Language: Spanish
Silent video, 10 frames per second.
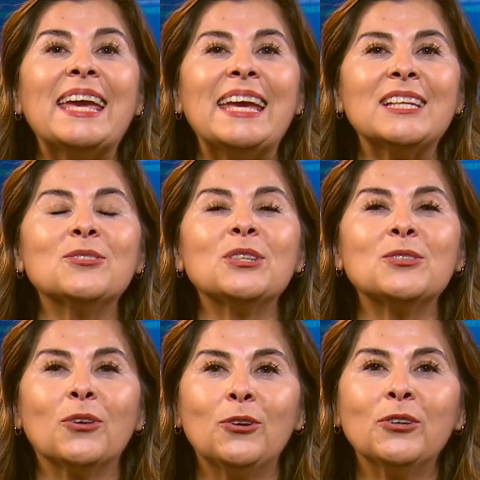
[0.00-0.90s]
Esto es
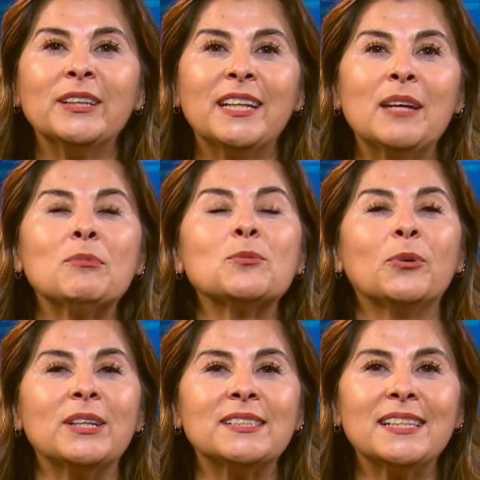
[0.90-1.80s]
todo lo que tenemos
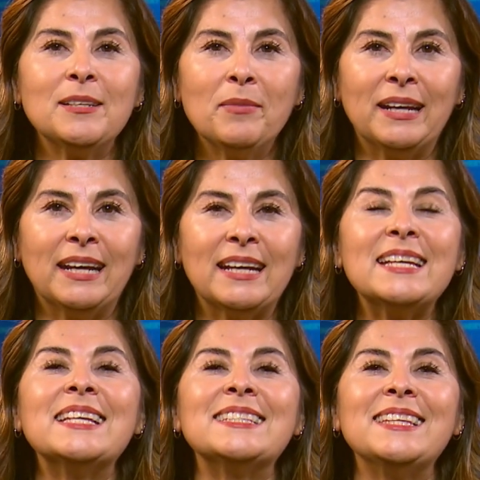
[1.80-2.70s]
por esta semana.
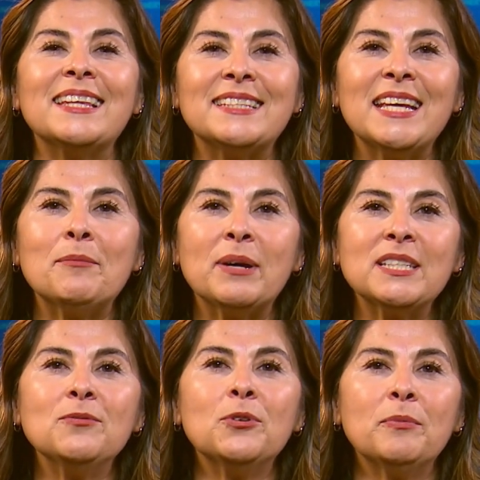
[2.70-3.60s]
Si desea
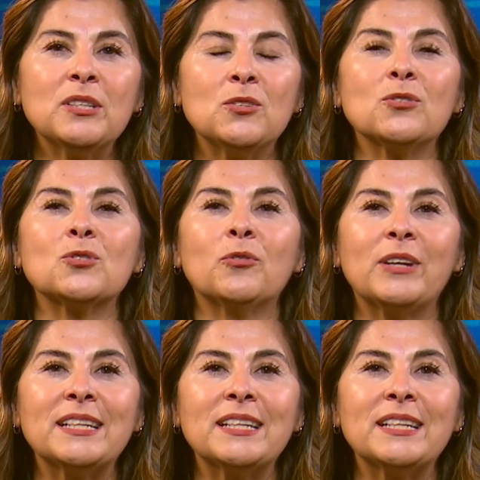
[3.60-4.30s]
más información sobre